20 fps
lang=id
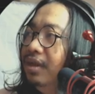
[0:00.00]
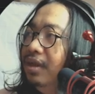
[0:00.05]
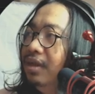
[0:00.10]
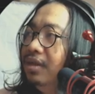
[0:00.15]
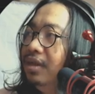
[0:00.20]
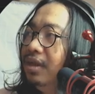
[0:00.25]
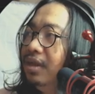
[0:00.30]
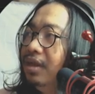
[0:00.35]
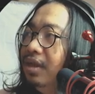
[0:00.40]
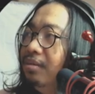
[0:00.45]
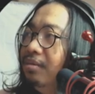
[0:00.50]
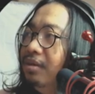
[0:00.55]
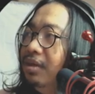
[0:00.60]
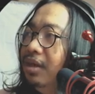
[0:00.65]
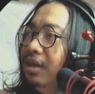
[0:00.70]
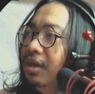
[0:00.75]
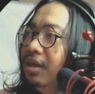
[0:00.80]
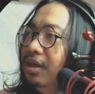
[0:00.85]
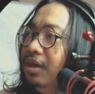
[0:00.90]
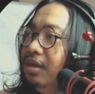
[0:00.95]
ini saya tambah
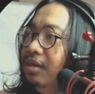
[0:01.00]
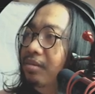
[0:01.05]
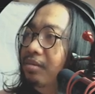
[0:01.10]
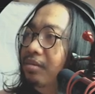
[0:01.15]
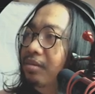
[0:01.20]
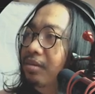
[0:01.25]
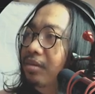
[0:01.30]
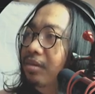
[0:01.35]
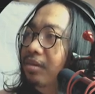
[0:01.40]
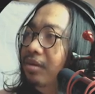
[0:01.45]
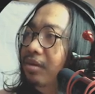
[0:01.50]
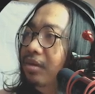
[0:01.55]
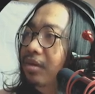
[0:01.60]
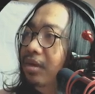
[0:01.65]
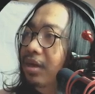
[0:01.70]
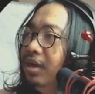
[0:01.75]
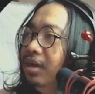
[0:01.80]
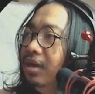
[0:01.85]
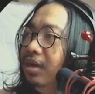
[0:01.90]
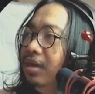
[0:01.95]
uh,
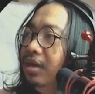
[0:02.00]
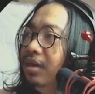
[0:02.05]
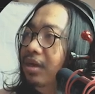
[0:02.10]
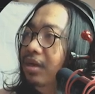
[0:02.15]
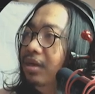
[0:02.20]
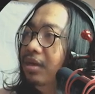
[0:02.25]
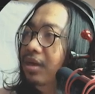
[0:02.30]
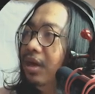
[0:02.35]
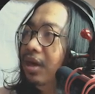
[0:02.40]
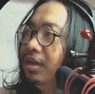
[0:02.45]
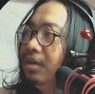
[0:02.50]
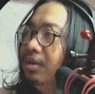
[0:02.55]
jadiin 100.